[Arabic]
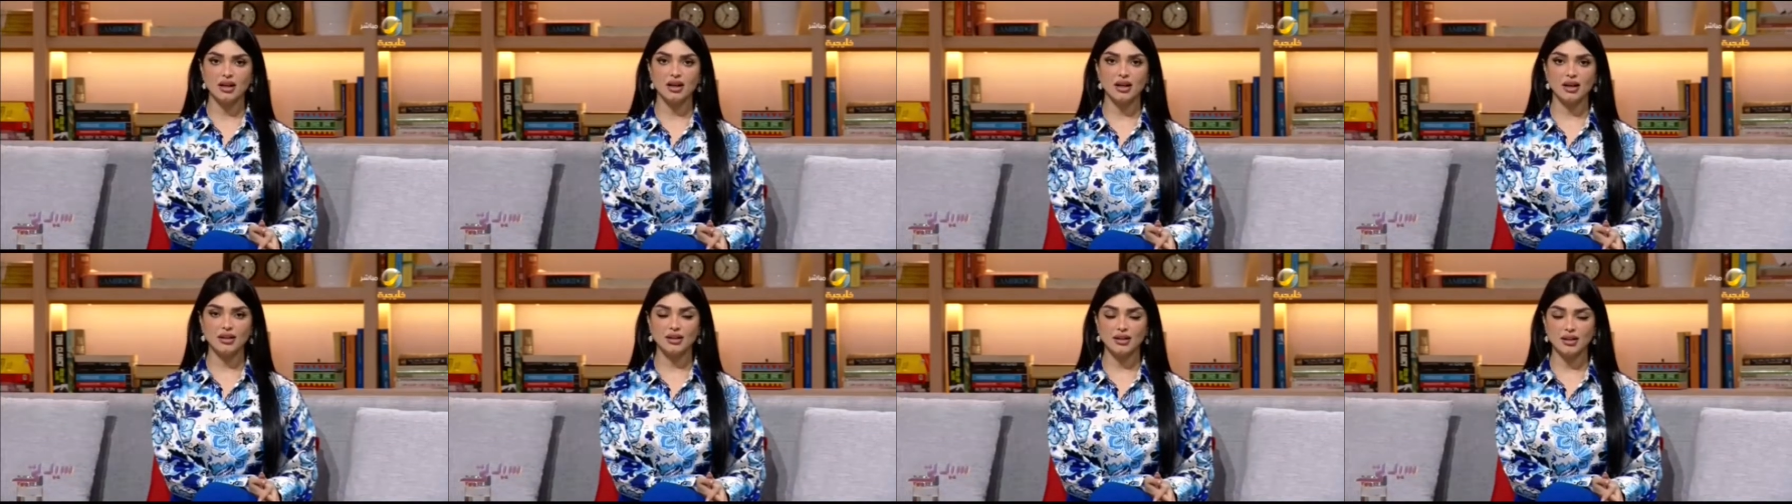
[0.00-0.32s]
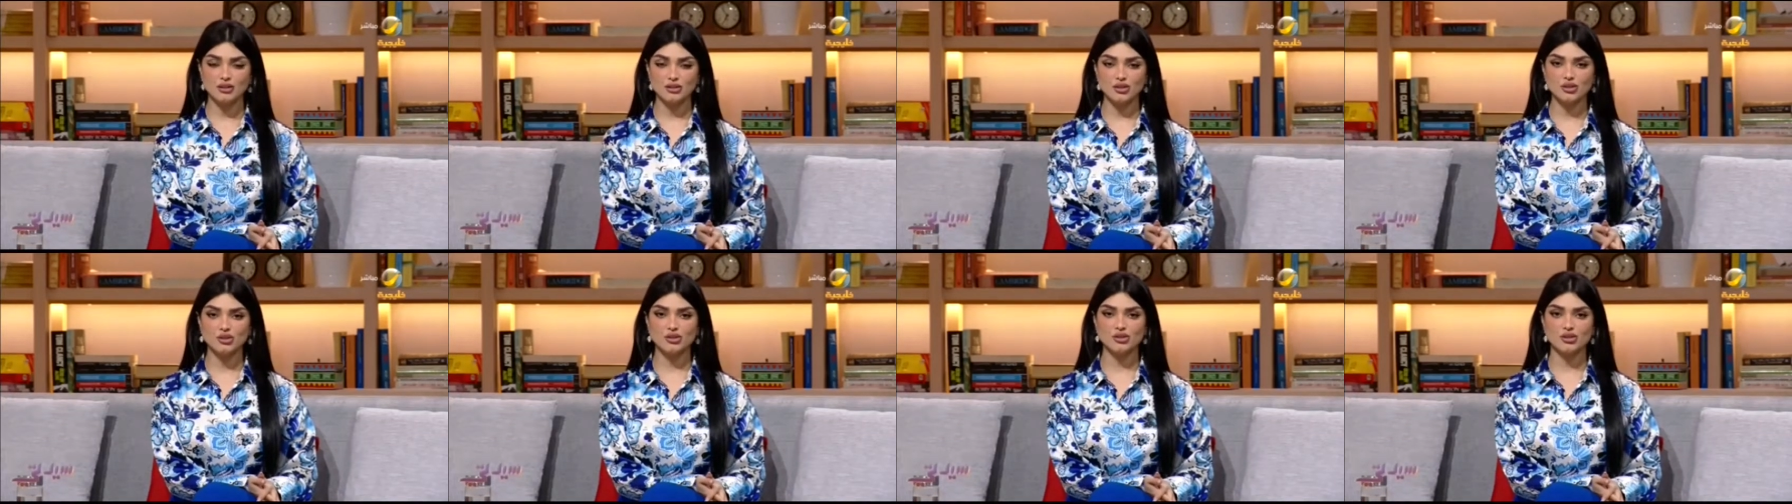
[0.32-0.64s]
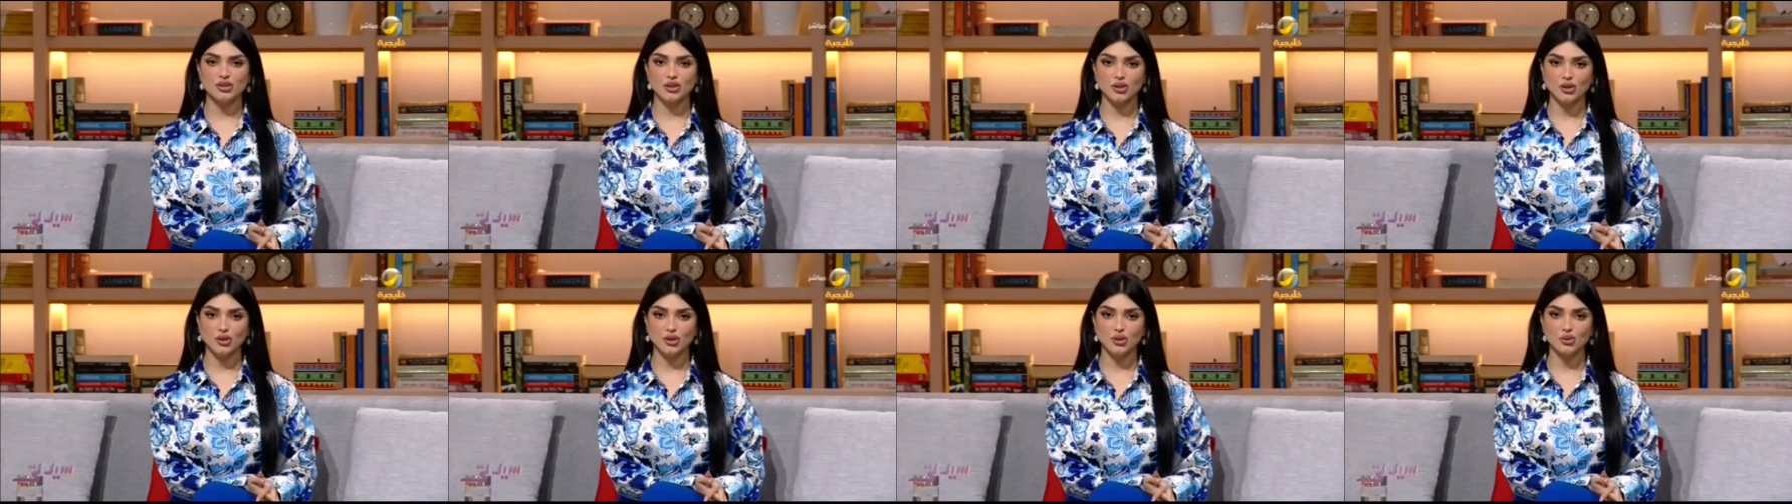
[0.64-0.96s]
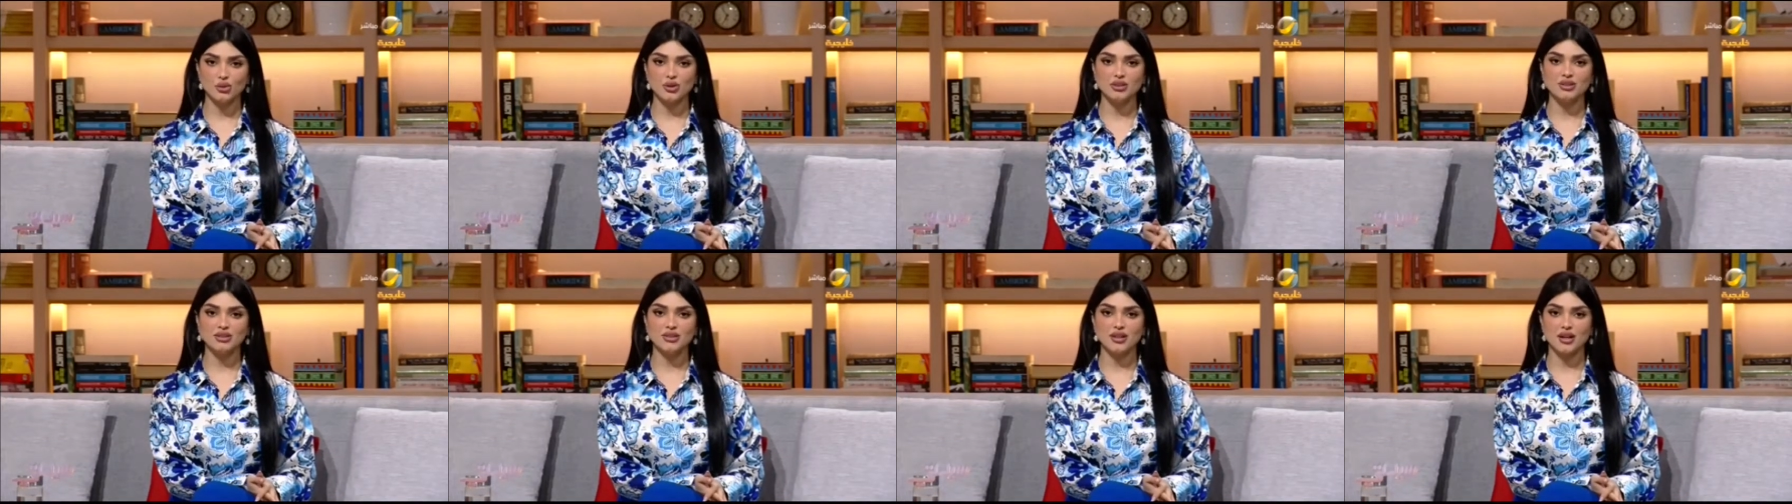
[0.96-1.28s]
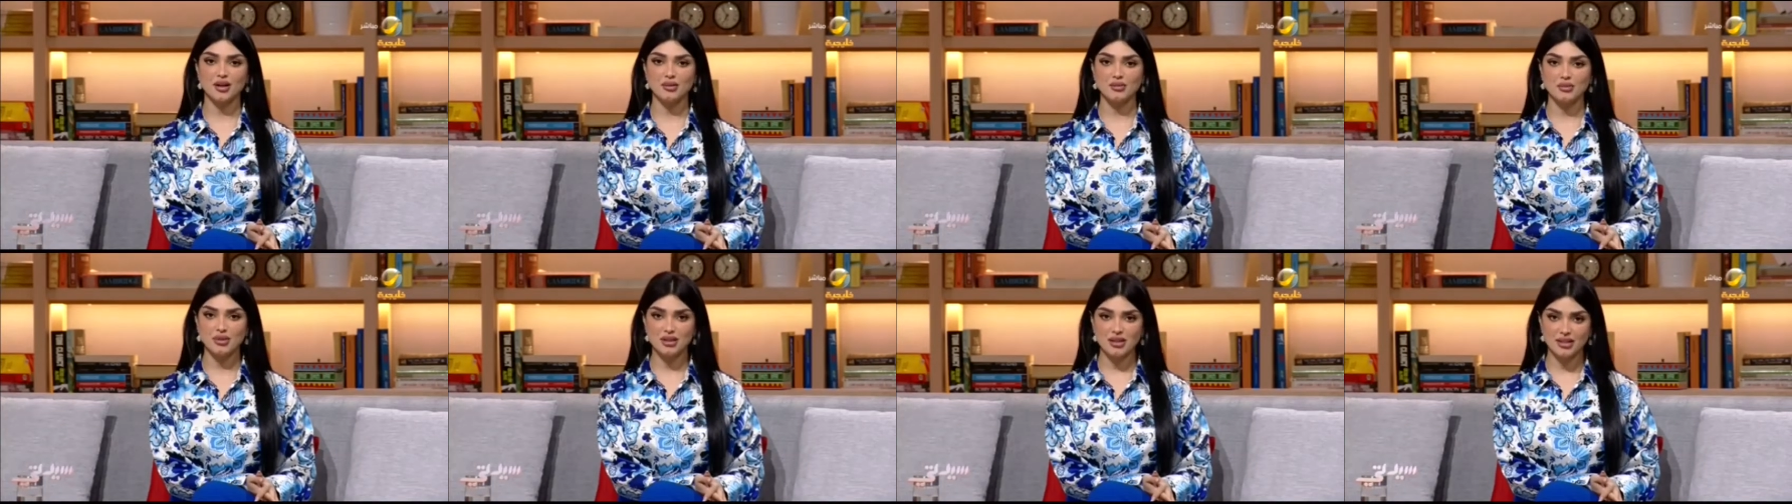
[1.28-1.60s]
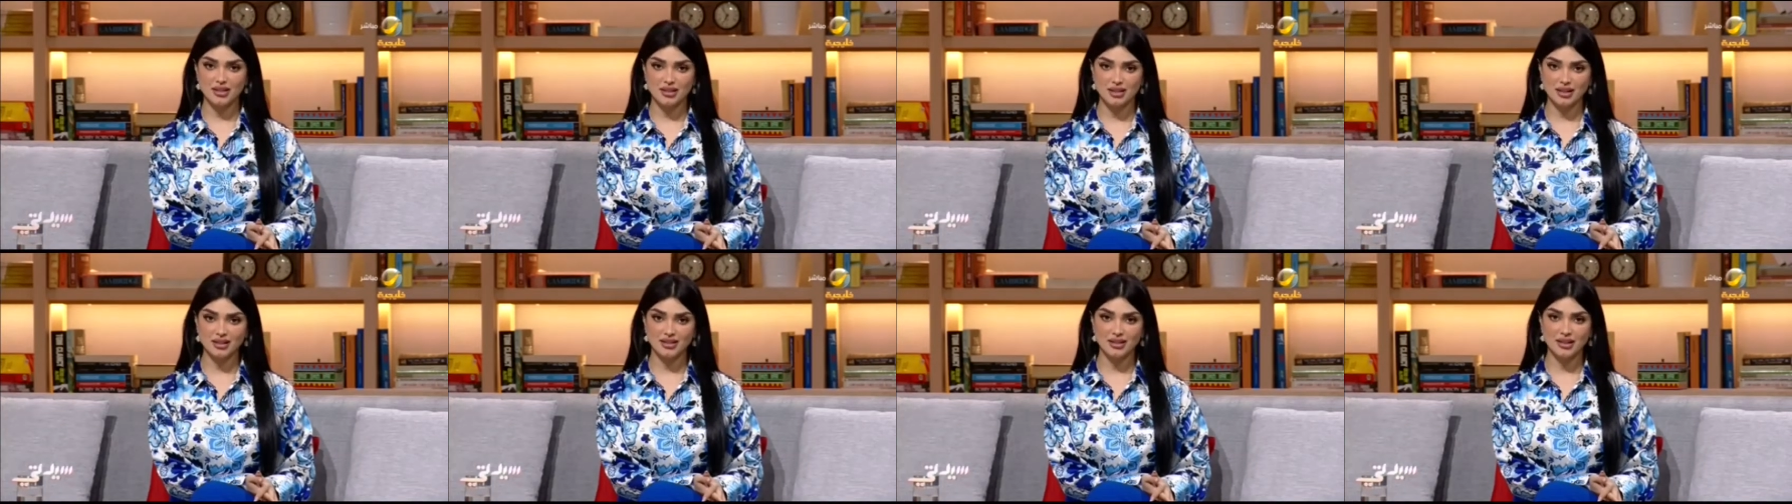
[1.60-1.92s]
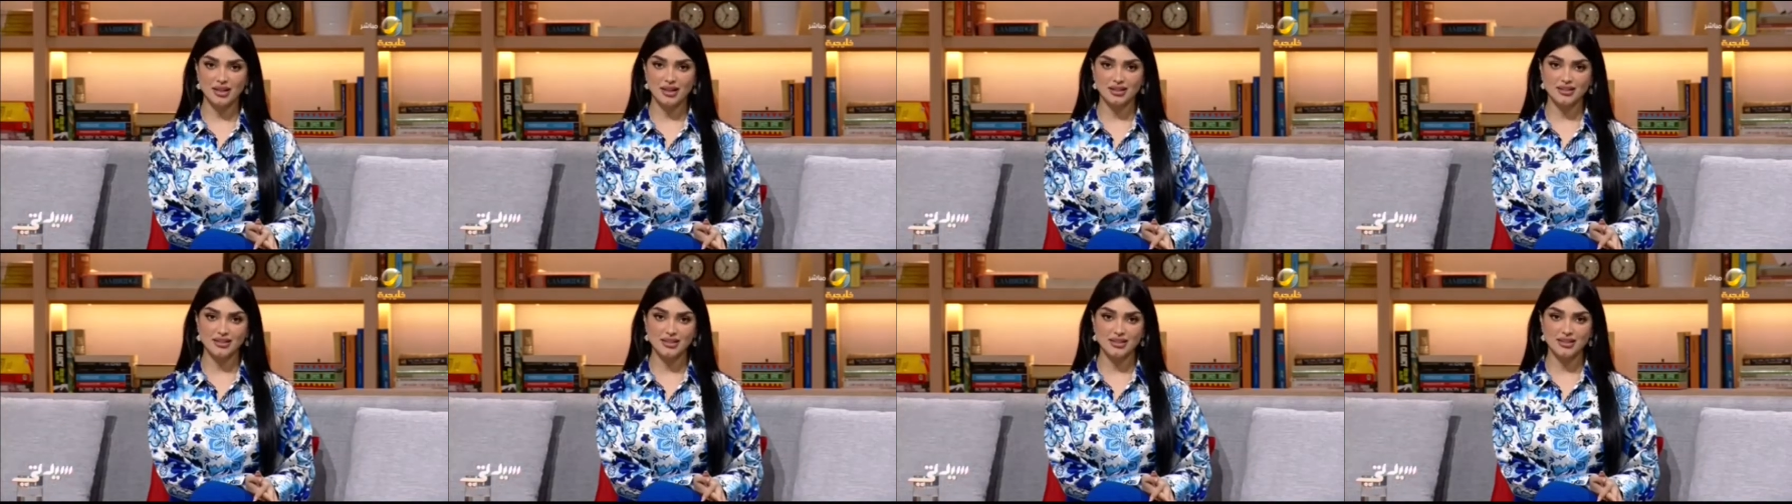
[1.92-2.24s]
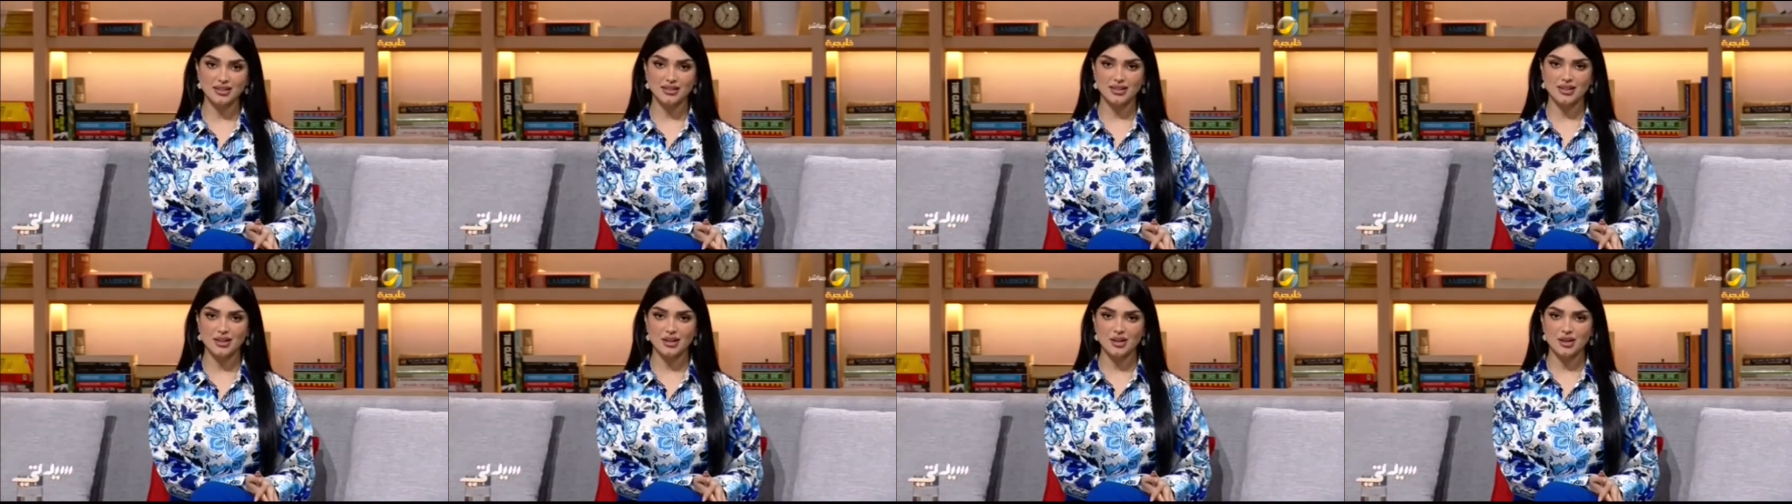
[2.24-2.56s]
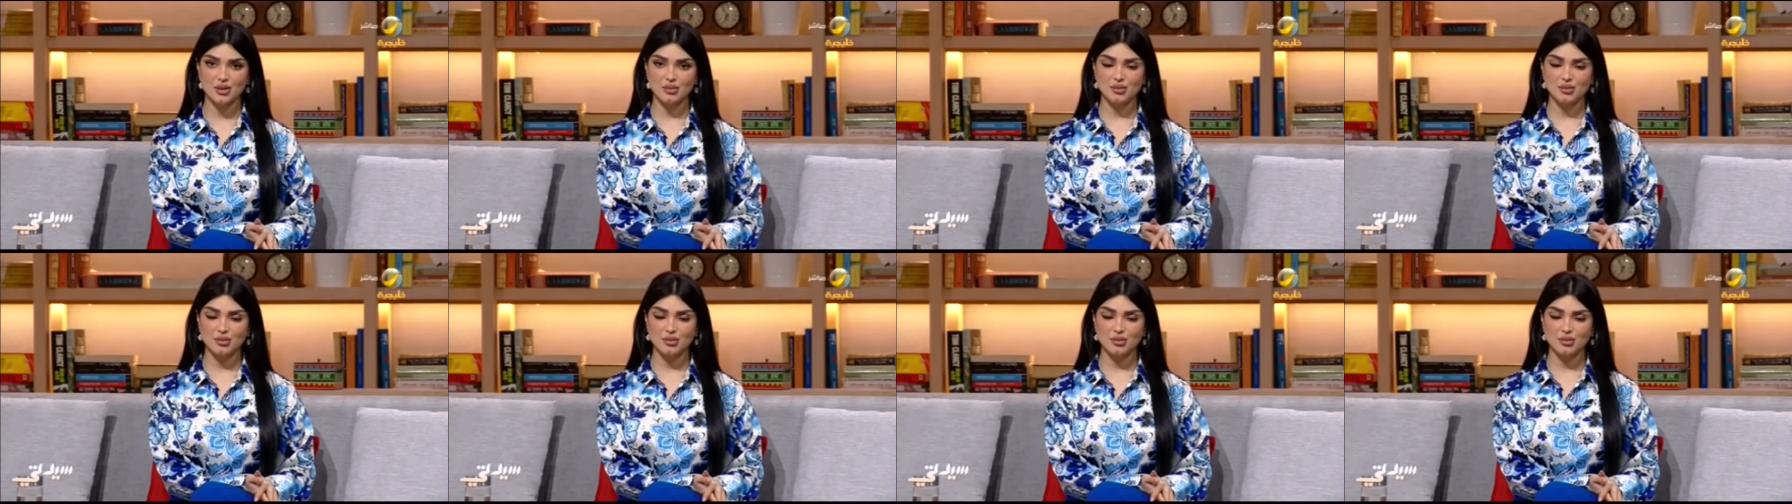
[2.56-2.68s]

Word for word: أنعش الشعر والتعبير على العديد